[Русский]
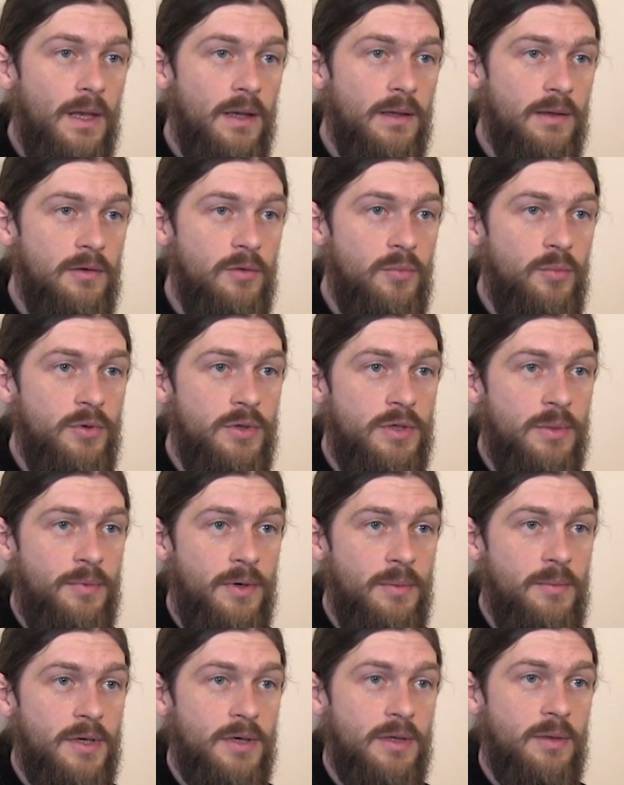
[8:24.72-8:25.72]
если вы будете
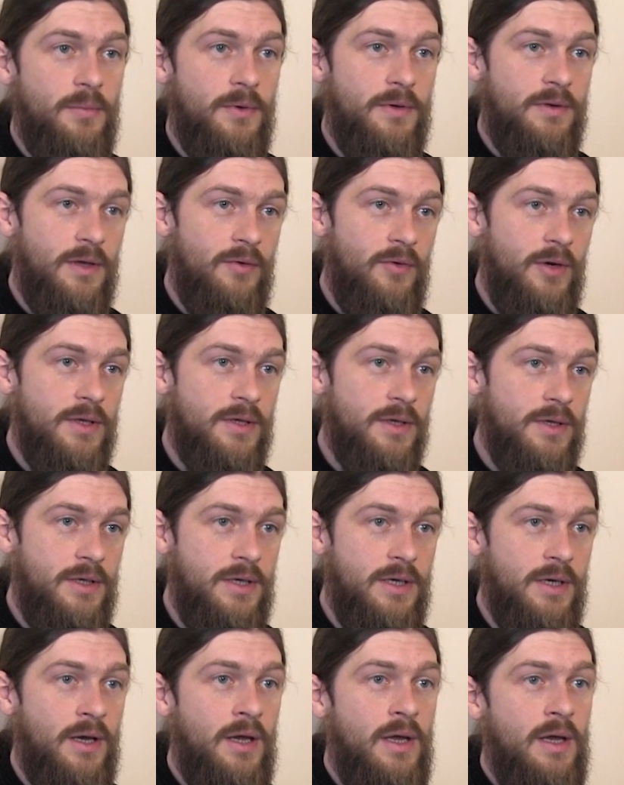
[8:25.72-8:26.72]
примерно представлять,
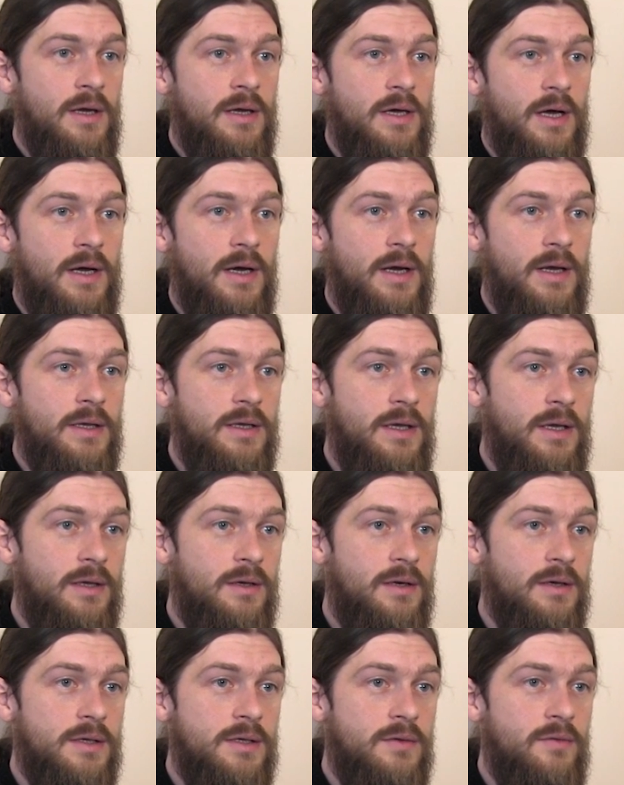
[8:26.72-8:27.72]
где какая
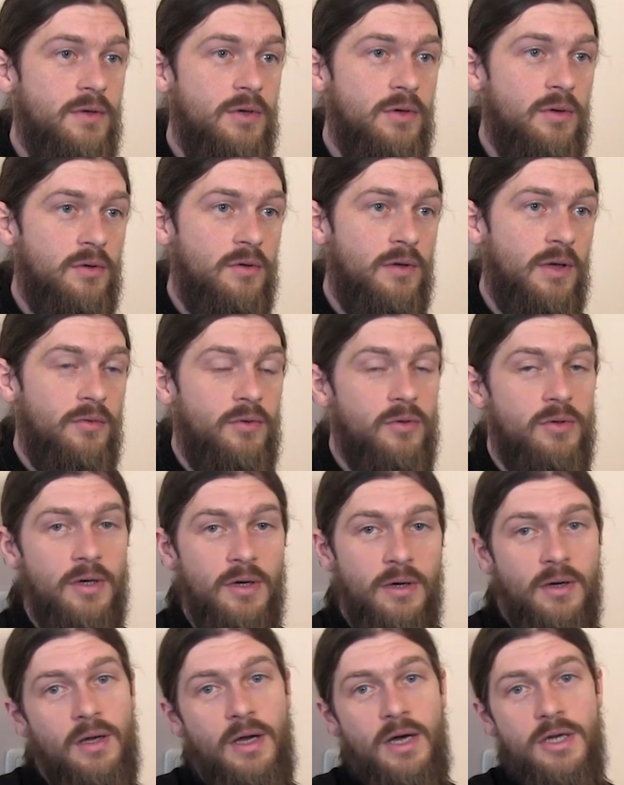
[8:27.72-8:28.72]
деятельность ведется, а
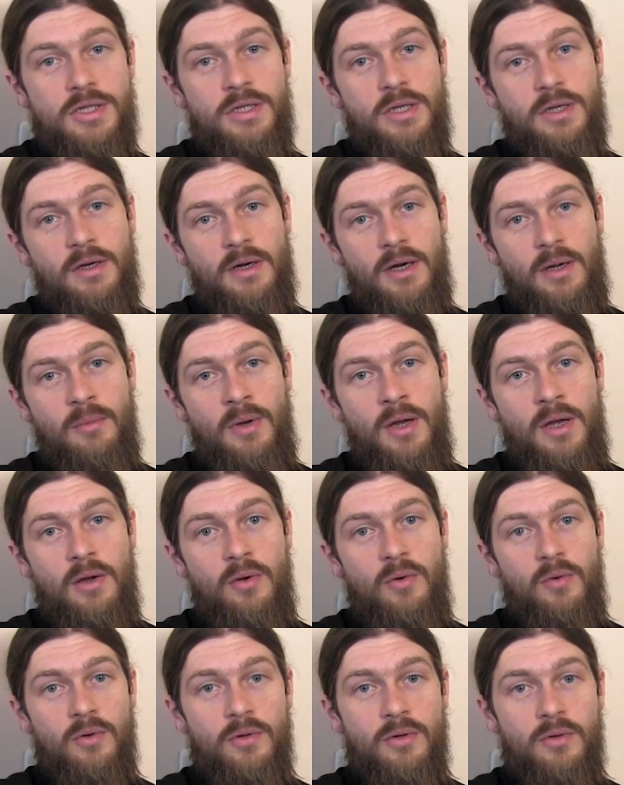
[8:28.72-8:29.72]
все-таки каждый храм,
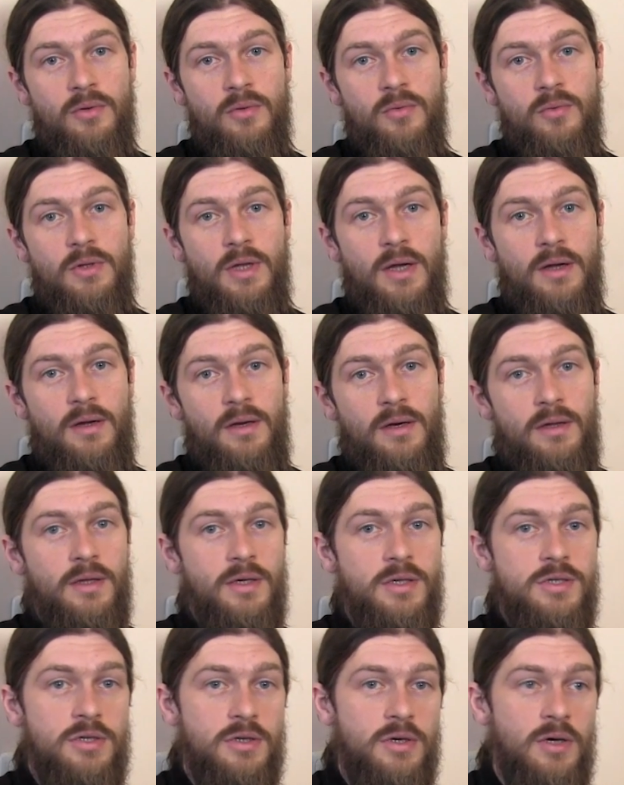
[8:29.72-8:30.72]
он, ну, так или
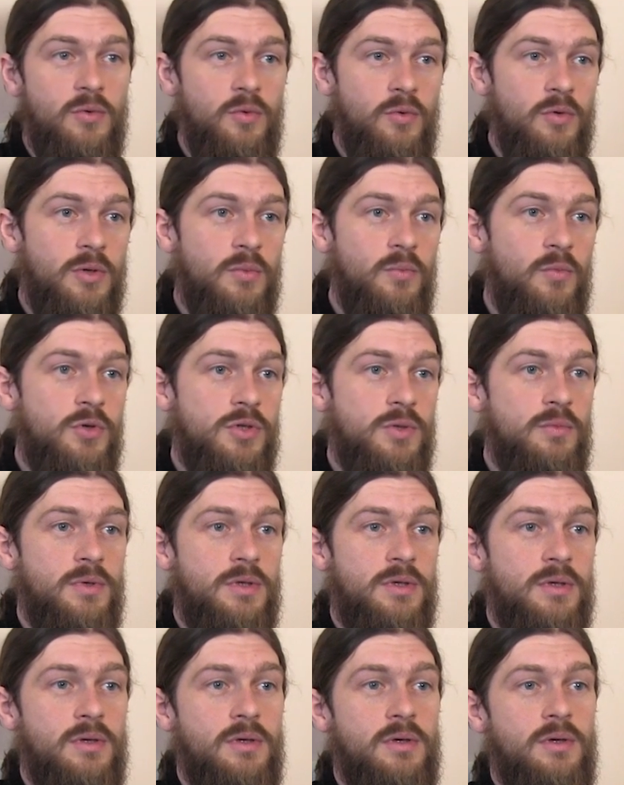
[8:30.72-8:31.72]
иначе, какую-то, может
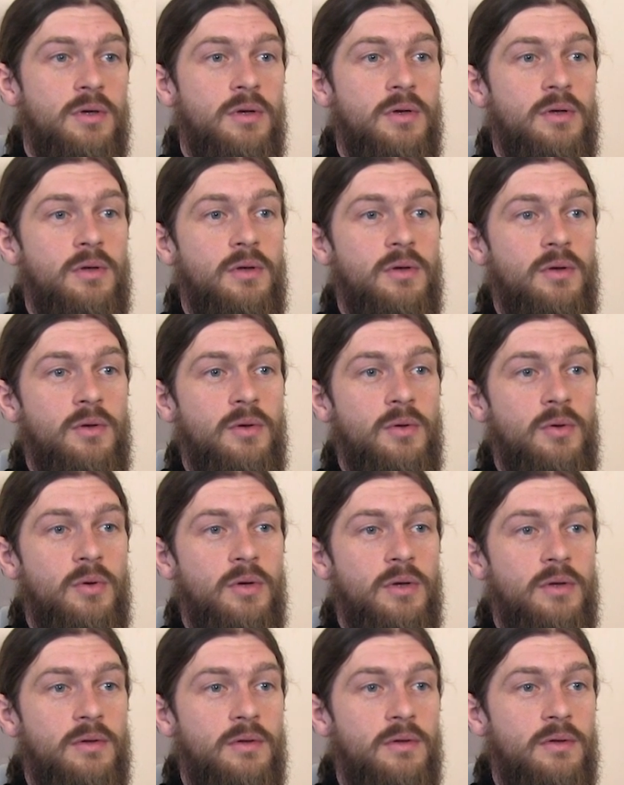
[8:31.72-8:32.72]
быть,
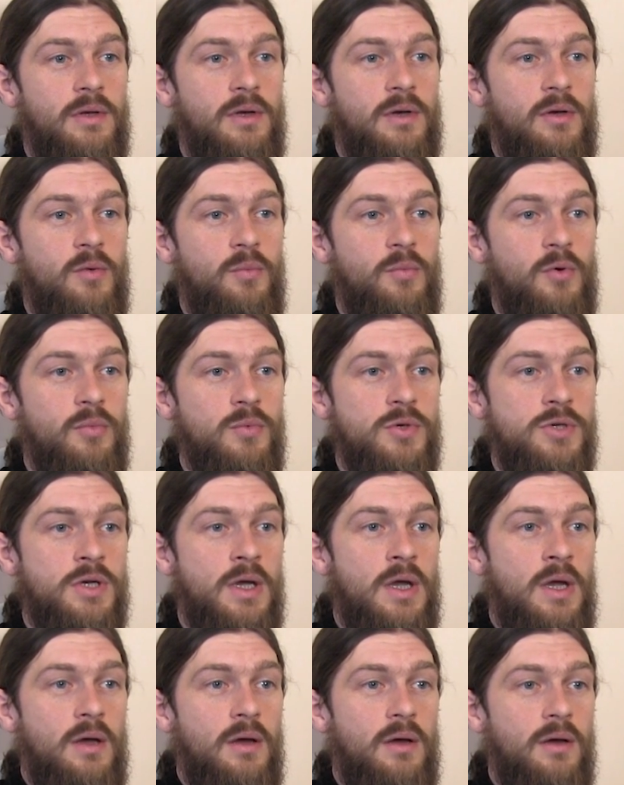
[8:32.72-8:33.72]
э, социальную помощь
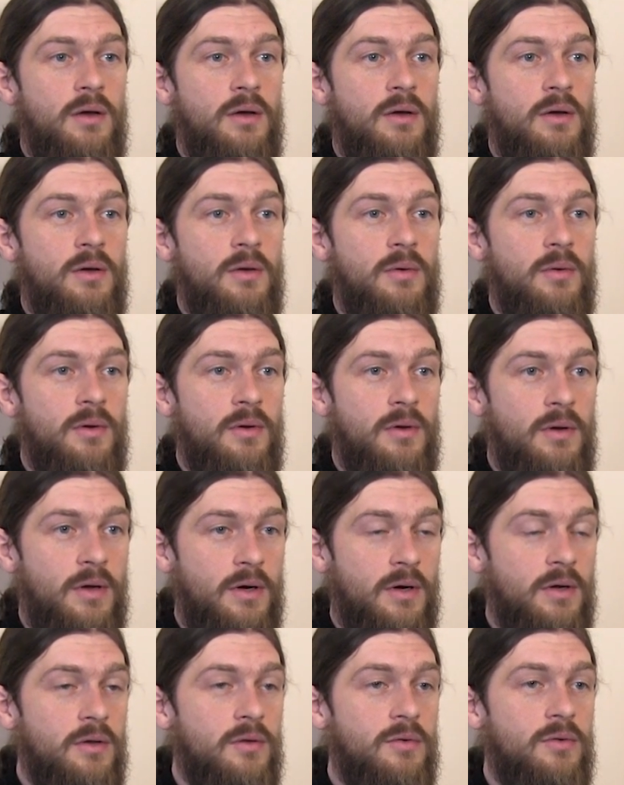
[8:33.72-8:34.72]
э,
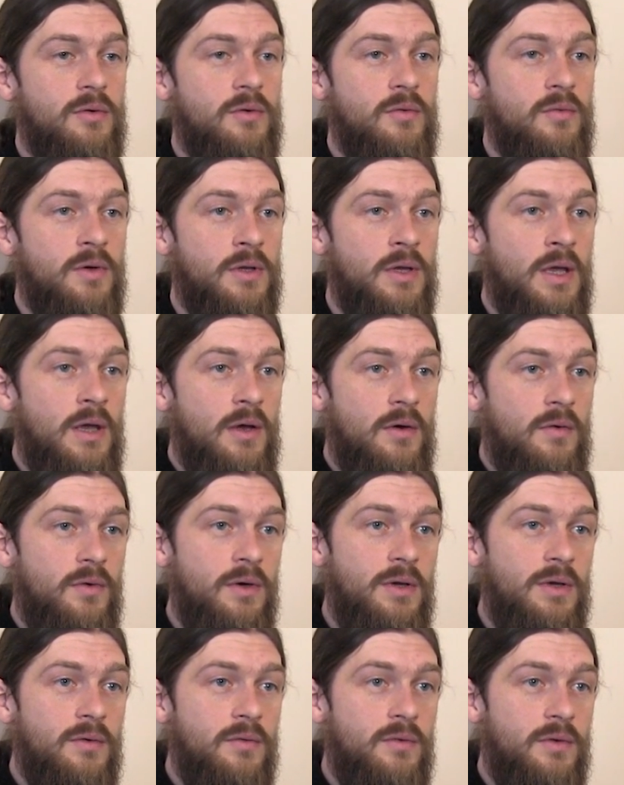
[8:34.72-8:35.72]
организовывает,
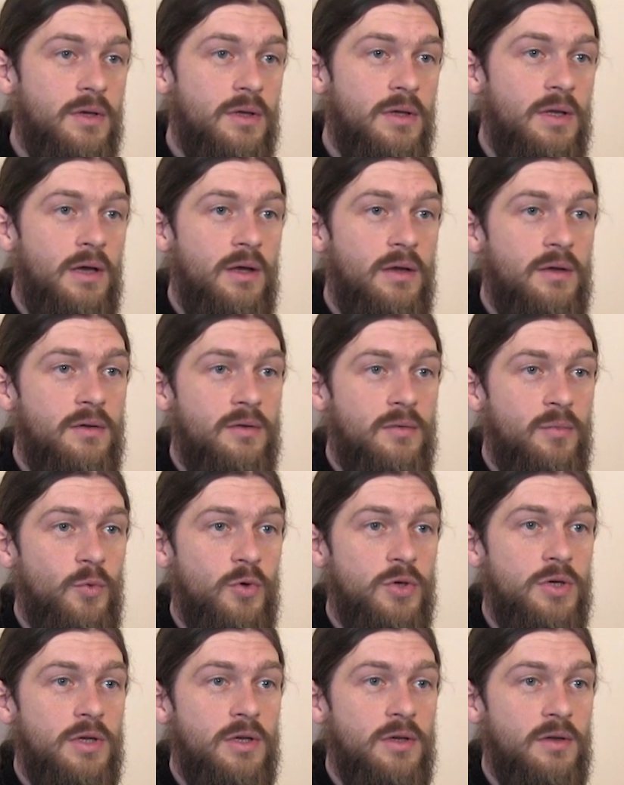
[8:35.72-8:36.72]
вы всегда
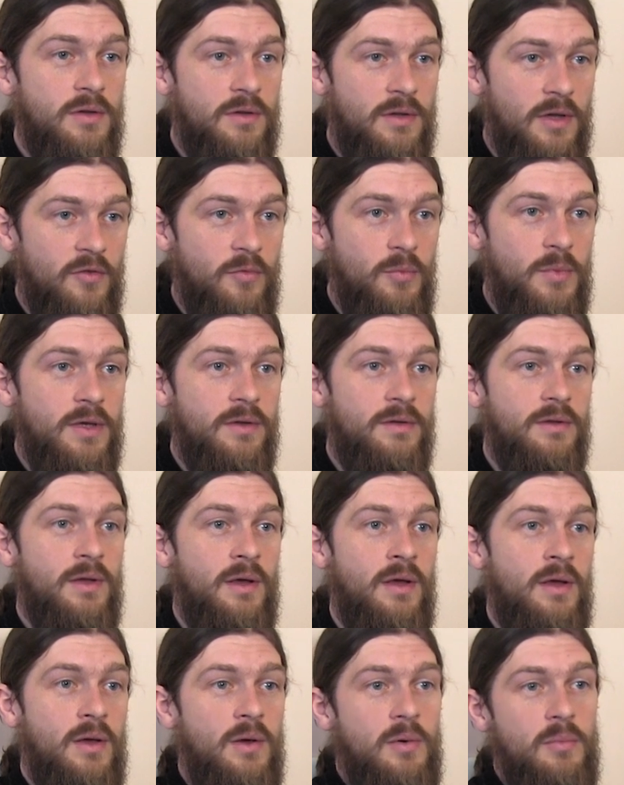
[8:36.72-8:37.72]
сможете
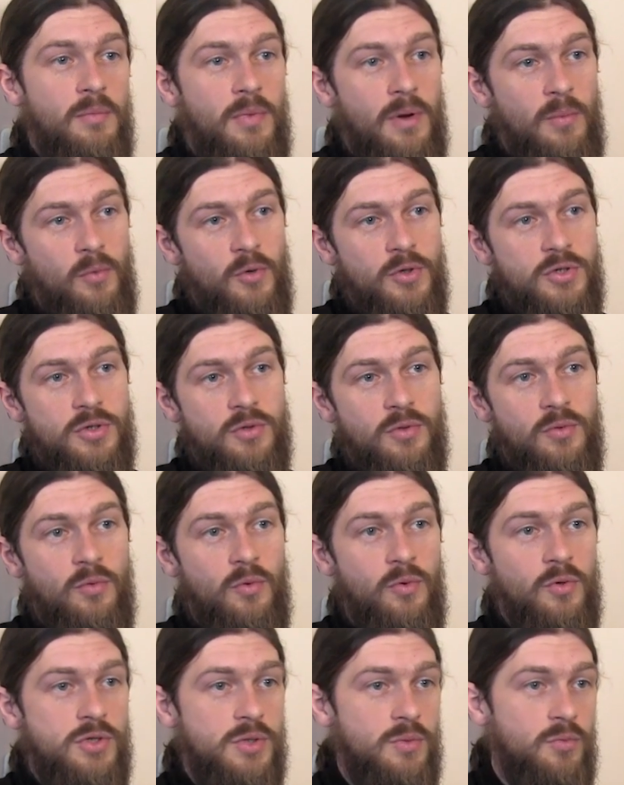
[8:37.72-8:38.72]
совместно помочь ну,
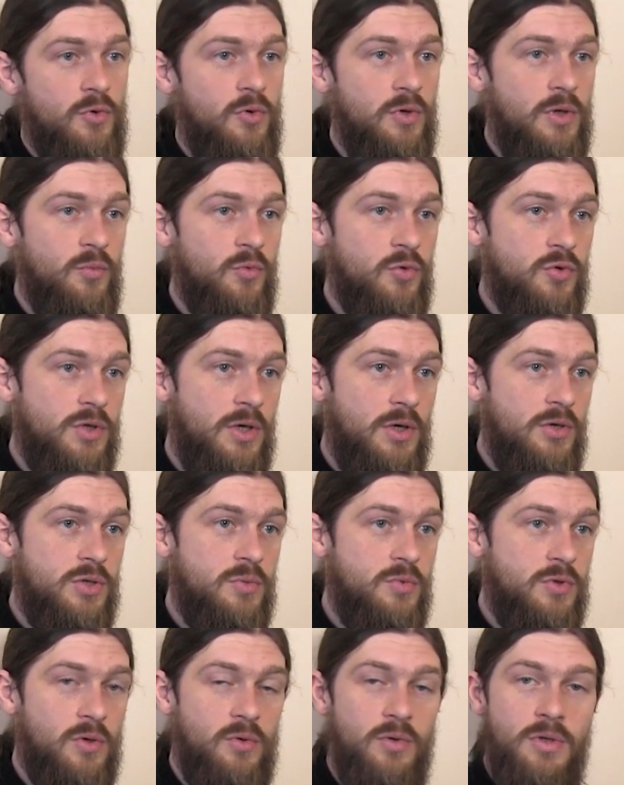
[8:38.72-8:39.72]
очень многим
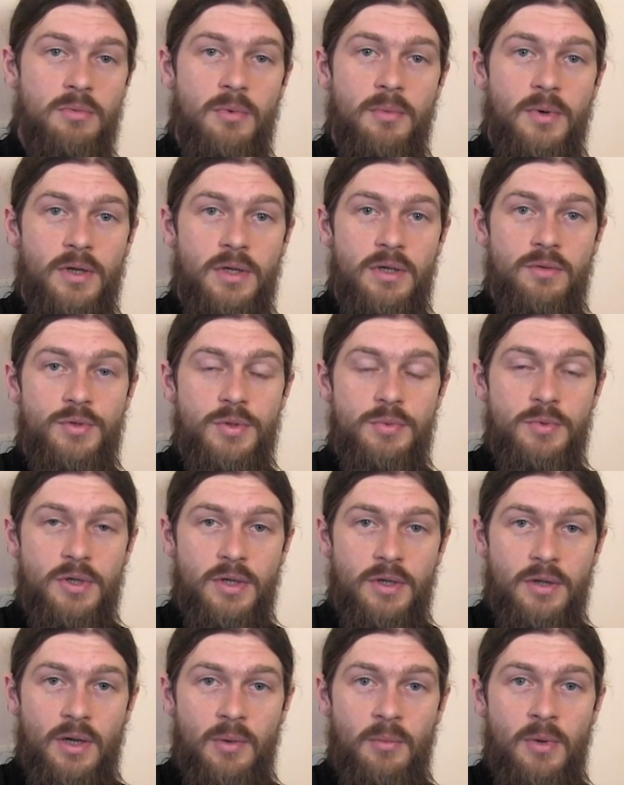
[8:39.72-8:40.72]
нуждающимся людям, обратившимся
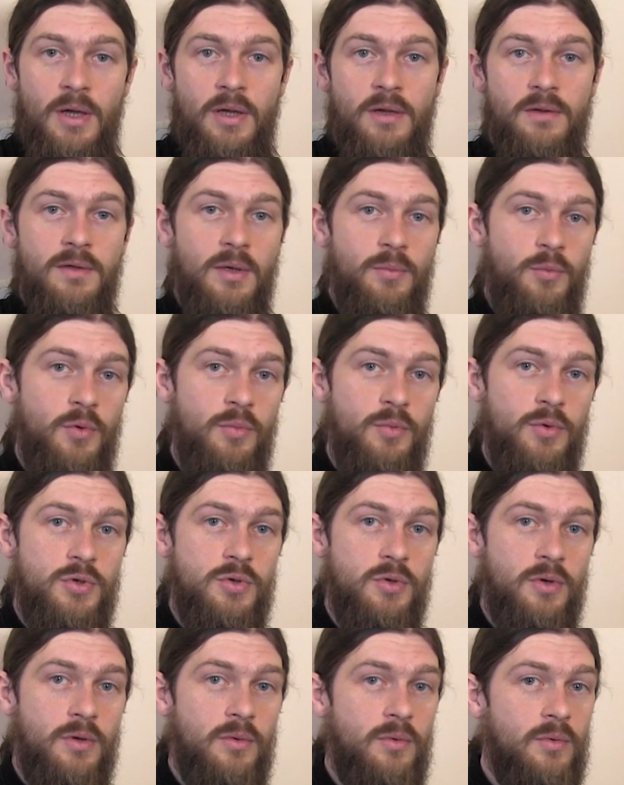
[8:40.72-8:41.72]
к нам за
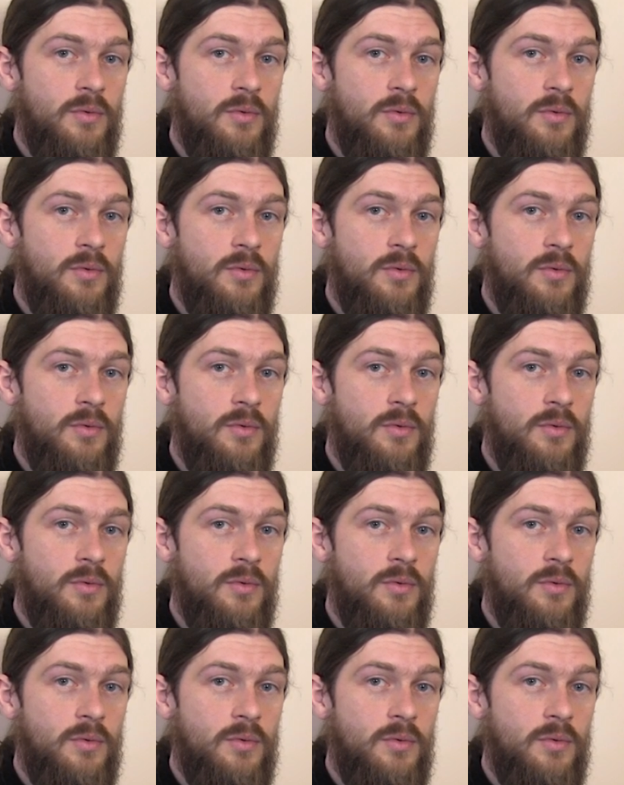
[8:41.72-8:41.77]
помощью.